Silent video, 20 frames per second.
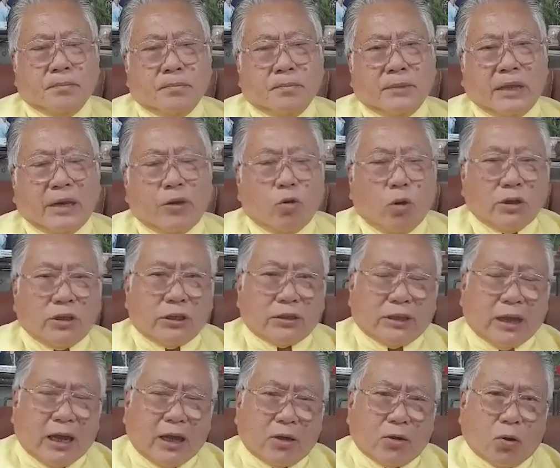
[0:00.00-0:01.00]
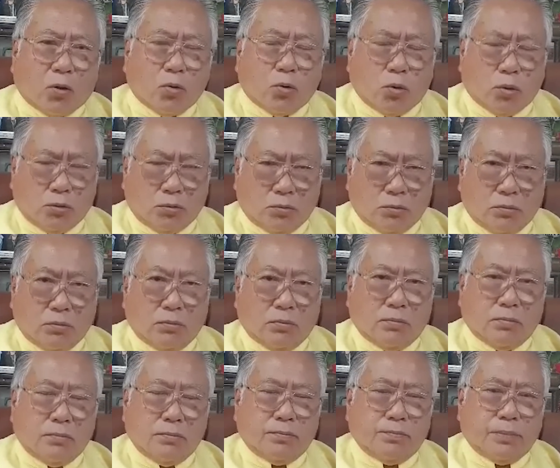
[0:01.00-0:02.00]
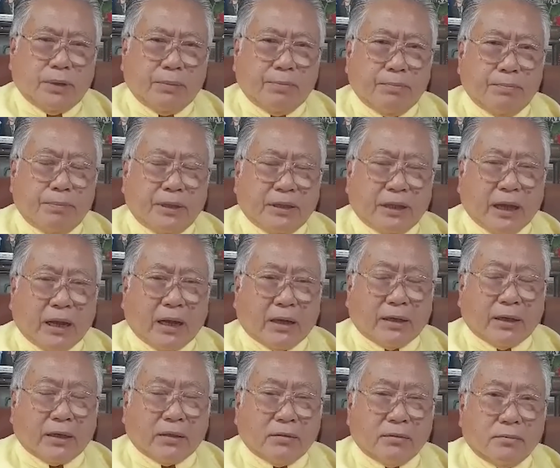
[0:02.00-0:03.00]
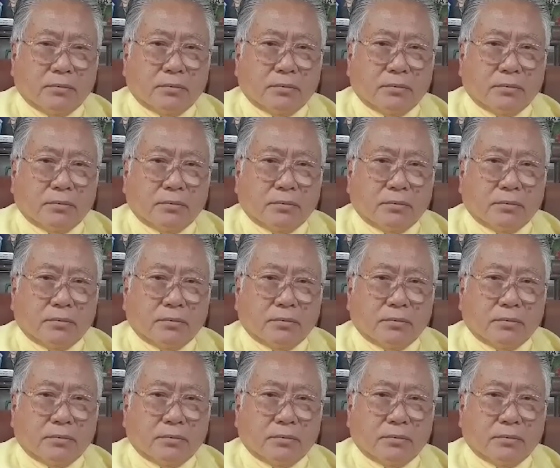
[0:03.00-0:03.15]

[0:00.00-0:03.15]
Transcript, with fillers: ในดวงชะตาของคุณพิมพิธานั้น